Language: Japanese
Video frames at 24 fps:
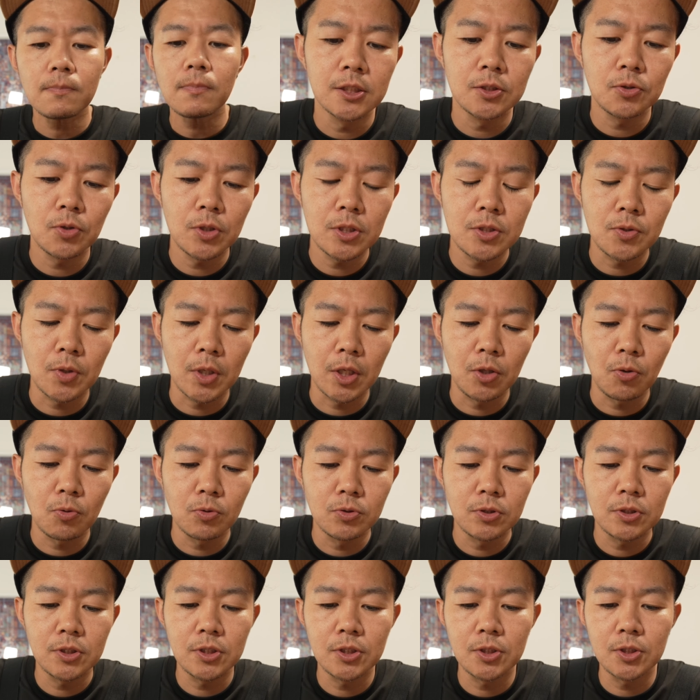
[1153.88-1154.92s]
それぞれ
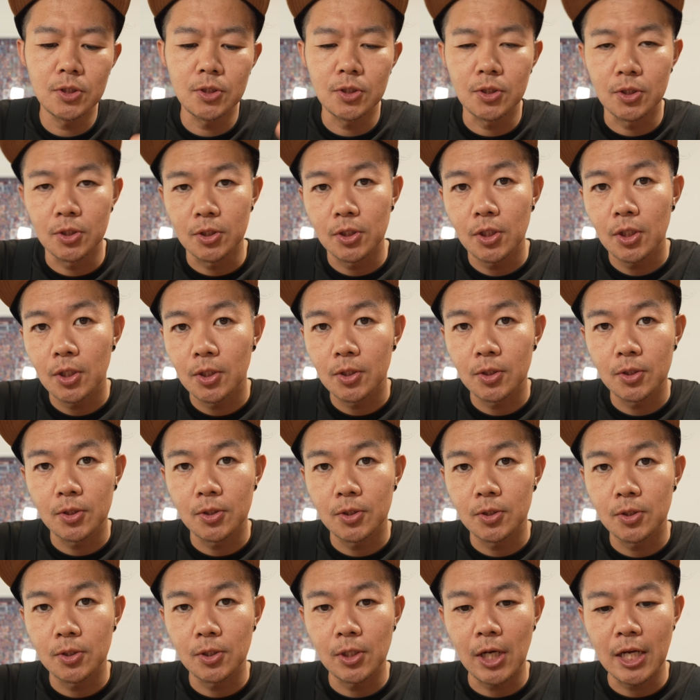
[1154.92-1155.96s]
4つずつ
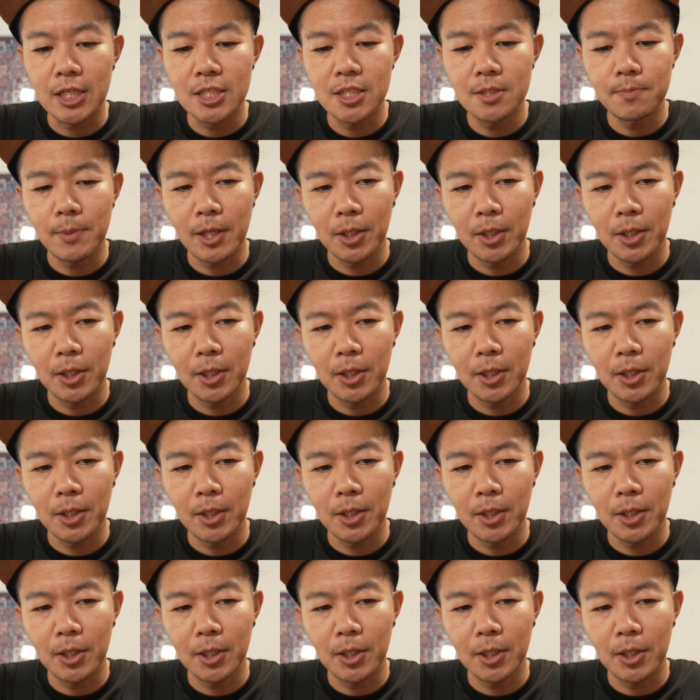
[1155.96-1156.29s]
8